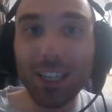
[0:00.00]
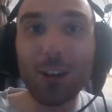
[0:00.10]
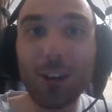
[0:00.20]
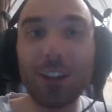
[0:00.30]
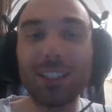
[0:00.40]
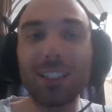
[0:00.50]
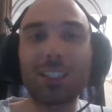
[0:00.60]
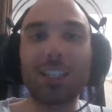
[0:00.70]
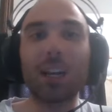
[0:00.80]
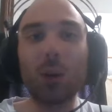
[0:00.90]
che Loki
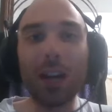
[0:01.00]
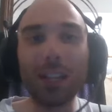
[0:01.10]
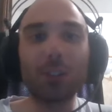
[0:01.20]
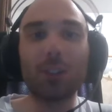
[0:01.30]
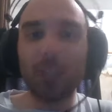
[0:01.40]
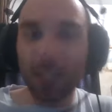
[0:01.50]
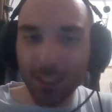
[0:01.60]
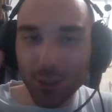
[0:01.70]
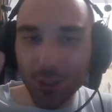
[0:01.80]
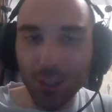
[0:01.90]
dice, quando,
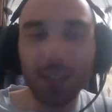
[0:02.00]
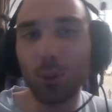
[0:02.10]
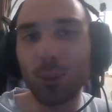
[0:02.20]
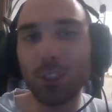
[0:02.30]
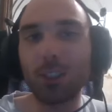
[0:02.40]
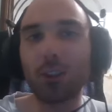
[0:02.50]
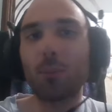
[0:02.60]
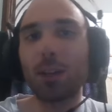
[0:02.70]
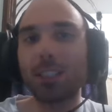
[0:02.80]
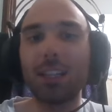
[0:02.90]
attenzione, molti dicono,
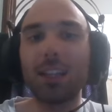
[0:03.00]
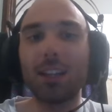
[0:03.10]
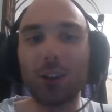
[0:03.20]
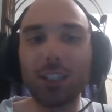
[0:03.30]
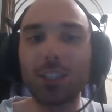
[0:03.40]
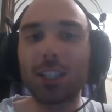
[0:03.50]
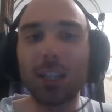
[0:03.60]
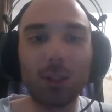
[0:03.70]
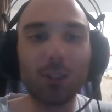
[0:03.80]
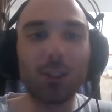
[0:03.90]
ma sì, Loki dice
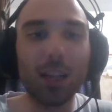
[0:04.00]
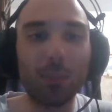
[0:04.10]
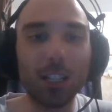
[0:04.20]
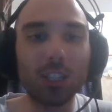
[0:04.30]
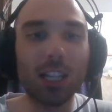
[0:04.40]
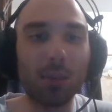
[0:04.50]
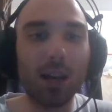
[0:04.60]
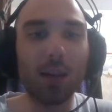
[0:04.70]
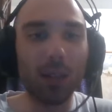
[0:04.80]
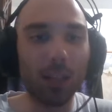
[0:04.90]
anche quando è nella pancia della
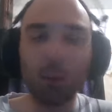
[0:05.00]
mamma, che